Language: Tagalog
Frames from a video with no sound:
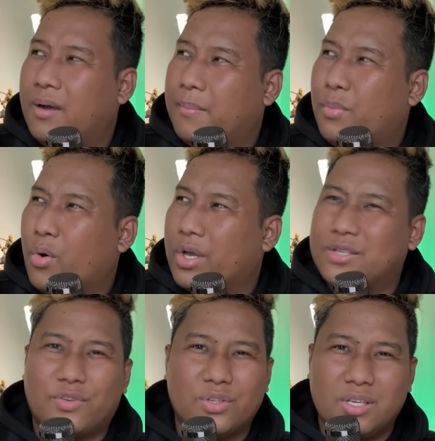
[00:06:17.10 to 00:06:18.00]
Poco
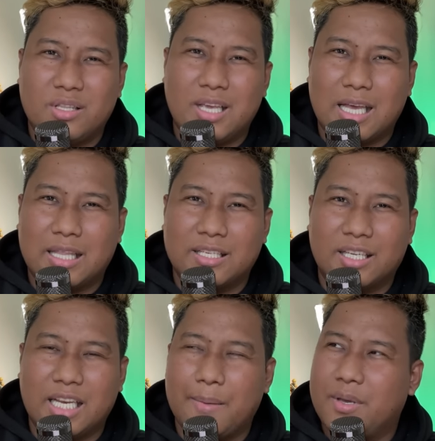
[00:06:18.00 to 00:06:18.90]
X4 GT yata
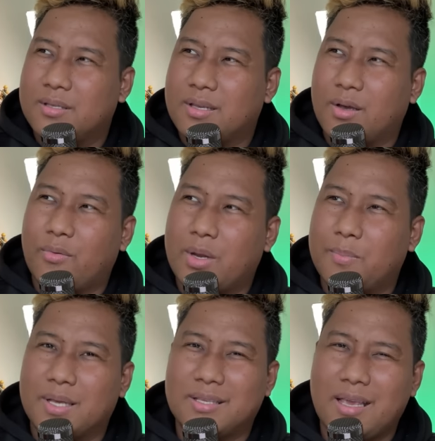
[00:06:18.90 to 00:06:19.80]
siya ginamit sa
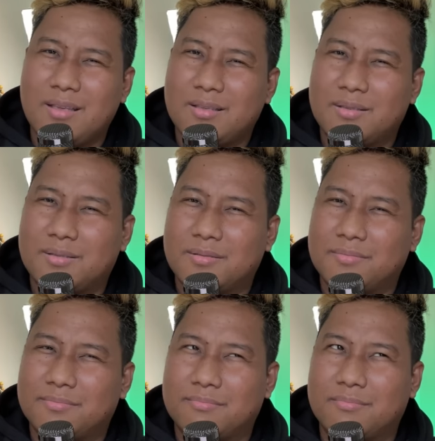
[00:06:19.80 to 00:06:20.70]
OnePlus Ace
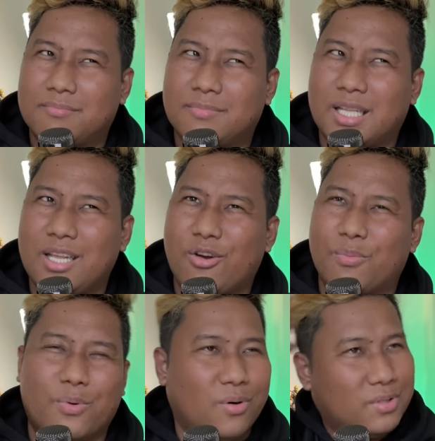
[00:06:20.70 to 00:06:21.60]
3 or
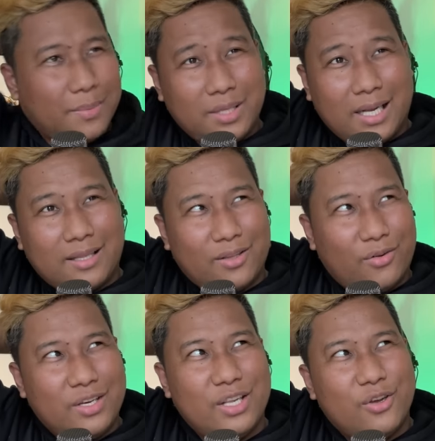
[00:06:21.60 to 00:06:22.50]
Pro, something like that,
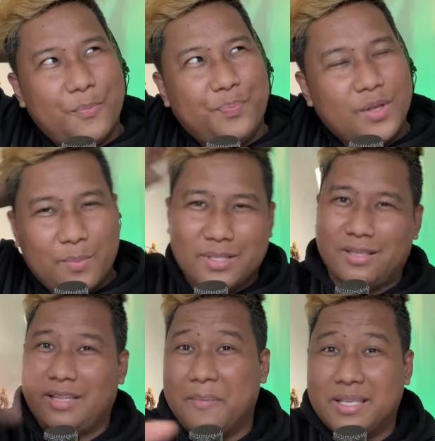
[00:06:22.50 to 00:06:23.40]
or Neo. Basta
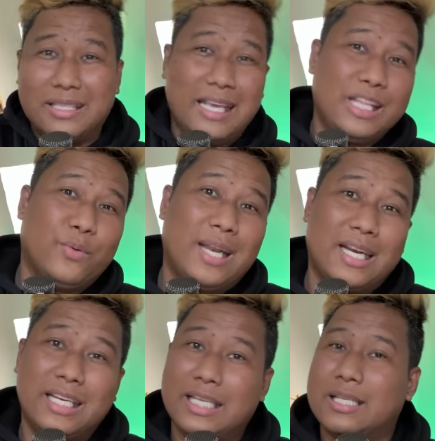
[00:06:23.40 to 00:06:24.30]
Dimensity
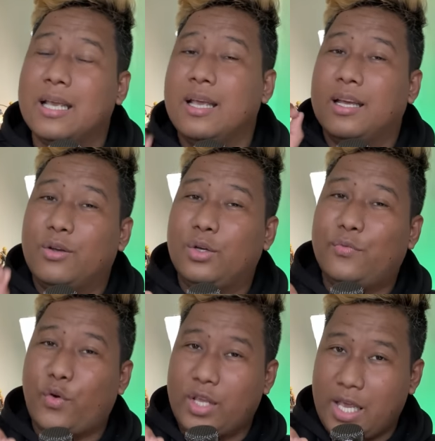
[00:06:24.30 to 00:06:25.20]
8100 is good
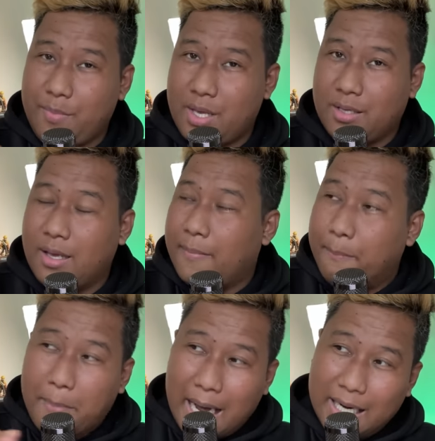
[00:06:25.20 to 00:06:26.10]
for gaming.
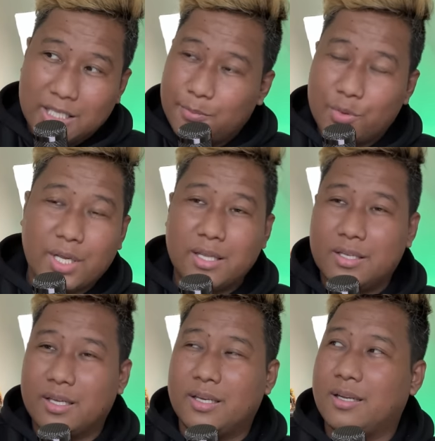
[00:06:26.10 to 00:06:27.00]
Balance po siya,
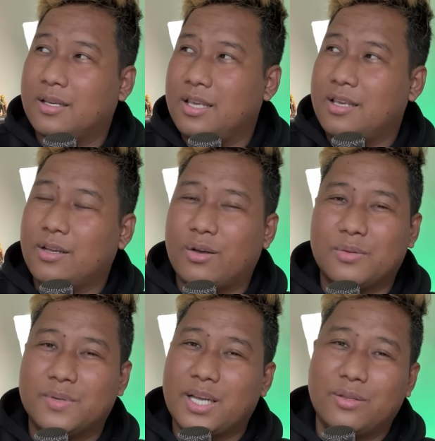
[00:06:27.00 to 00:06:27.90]
hindi siya nagiging
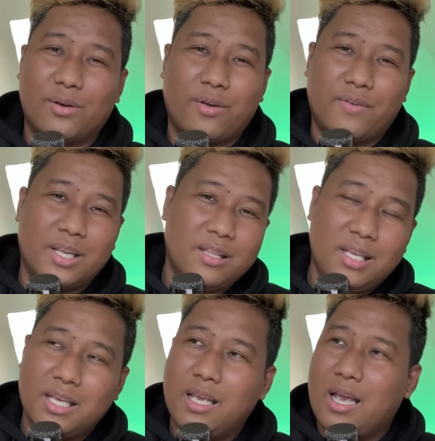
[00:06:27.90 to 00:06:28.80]
cause masyado ng
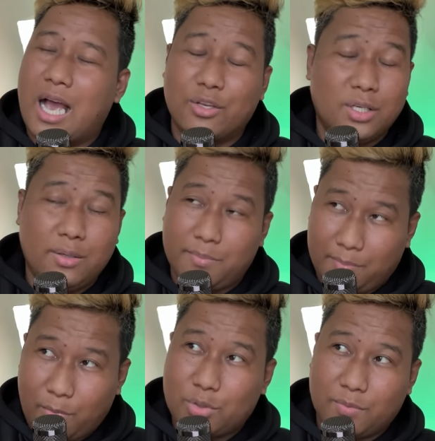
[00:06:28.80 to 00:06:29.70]
overheating. Actually,
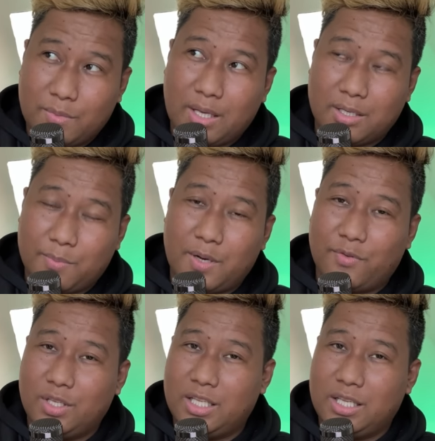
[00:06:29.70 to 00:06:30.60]
most of the
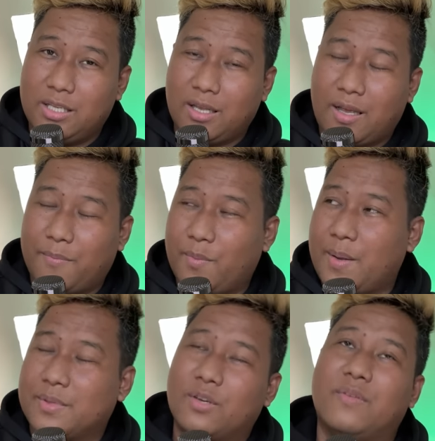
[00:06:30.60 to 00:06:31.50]
smartphone hindi
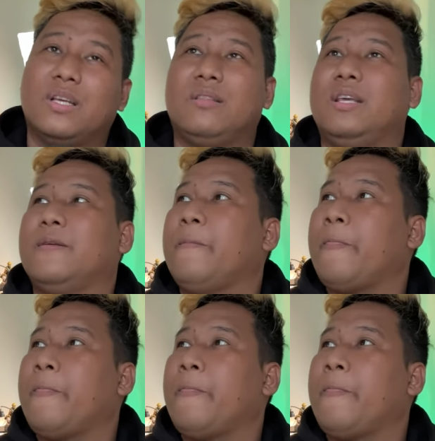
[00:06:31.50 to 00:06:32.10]
nagka-problema sa overheating.